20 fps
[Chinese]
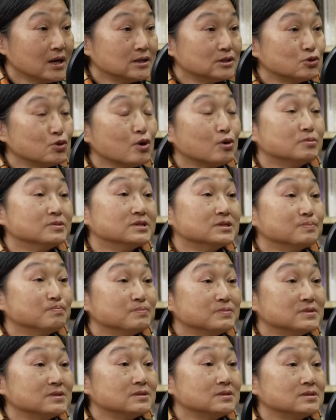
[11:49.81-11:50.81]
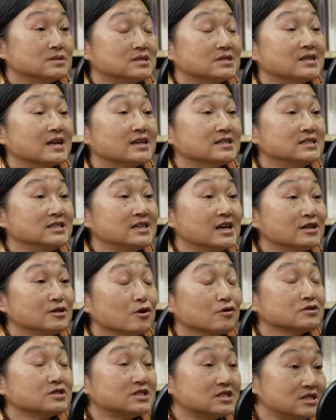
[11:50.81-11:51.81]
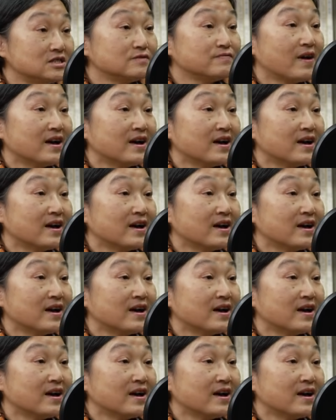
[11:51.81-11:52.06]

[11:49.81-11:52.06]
所以我们只能先用示